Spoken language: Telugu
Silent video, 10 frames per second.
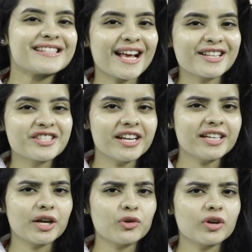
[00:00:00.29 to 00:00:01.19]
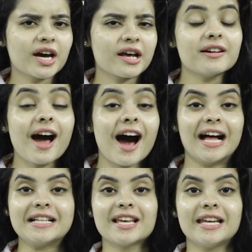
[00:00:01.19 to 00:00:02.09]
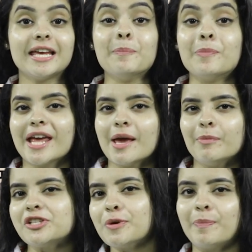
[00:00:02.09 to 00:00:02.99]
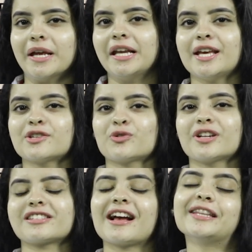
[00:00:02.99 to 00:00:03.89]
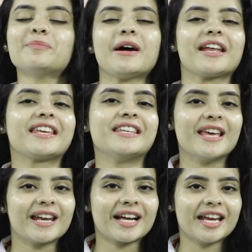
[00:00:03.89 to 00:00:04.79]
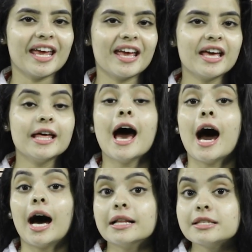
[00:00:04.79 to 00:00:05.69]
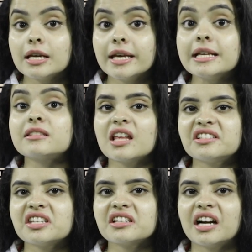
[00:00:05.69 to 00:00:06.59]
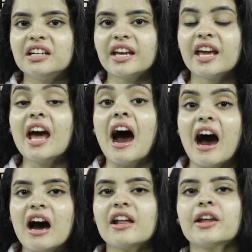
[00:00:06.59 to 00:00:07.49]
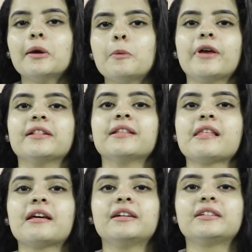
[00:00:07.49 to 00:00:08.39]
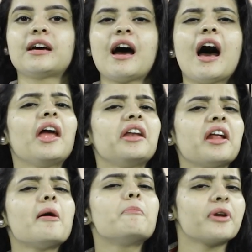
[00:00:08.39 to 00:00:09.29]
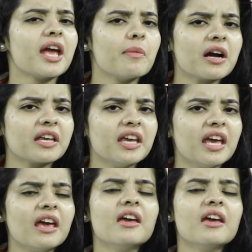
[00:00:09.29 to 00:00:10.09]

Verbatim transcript: సచిన్ టెండూల్కర్ అంజలి ప్రేమించి పెళ్లి చేసుకున్న సంగతి మనకి ఎరకనే అంజలి సచిన్ కంటే ఆరేళ్ళు పెద్దదానంట ఆయన ప్రేమకి